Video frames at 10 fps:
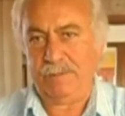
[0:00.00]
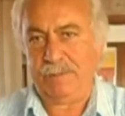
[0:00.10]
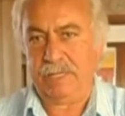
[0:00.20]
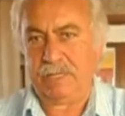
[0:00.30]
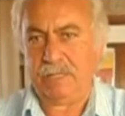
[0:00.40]

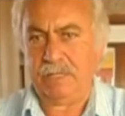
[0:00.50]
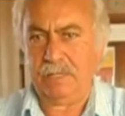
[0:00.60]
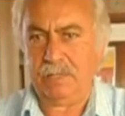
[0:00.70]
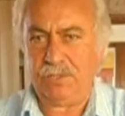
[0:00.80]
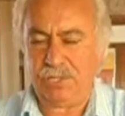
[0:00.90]
per
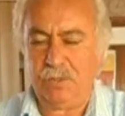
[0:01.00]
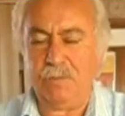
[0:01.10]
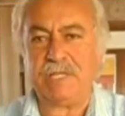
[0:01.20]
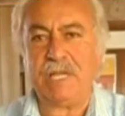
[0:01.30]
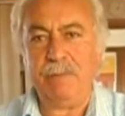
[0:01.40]

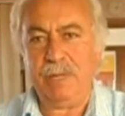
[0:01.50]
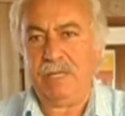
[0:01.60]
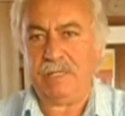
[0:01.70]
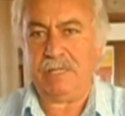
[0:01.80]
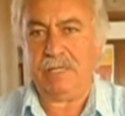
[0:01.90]
5-6 eh,
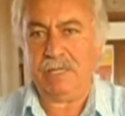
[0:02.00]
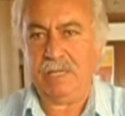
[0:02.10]
mesi,